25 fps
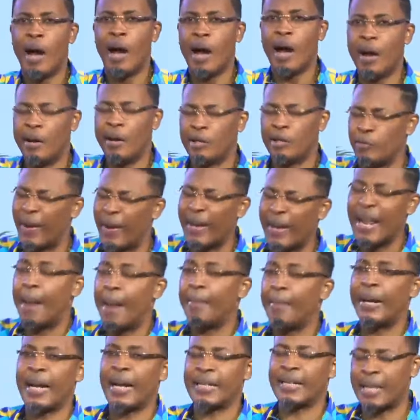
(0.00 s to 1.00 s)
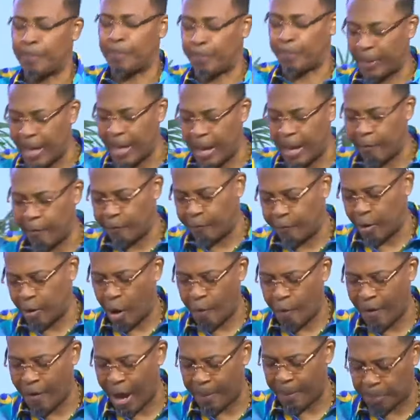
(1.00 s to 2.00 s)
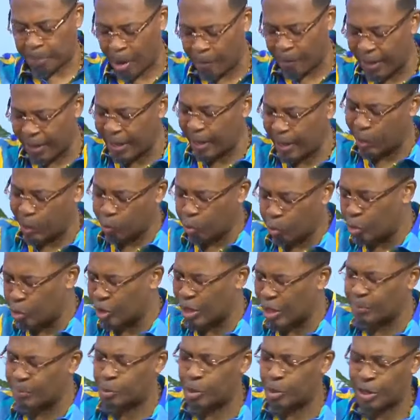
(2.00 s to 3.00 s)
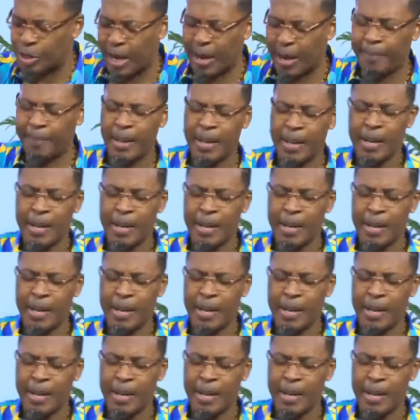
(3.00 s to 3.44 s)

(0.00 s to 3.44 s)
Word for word: Euh, tu vas dire Amen à cette prière. après, on va aller au, deuxième sujet.